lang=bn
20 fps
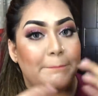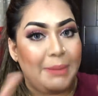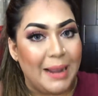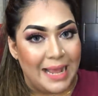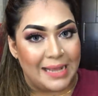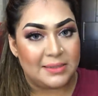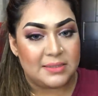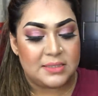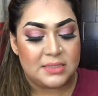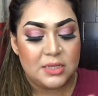
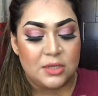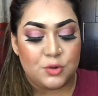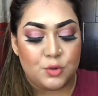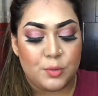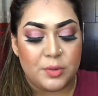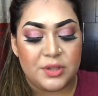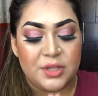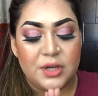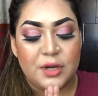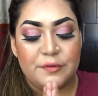প্লাস
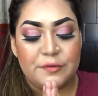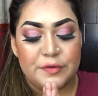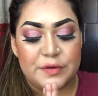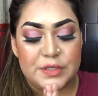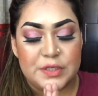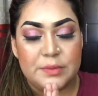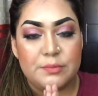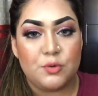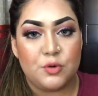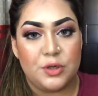তোমাদেরকে
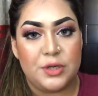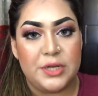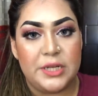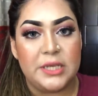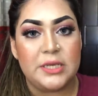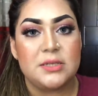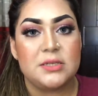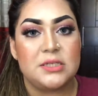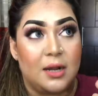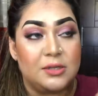ফার্স্টে বলে নিই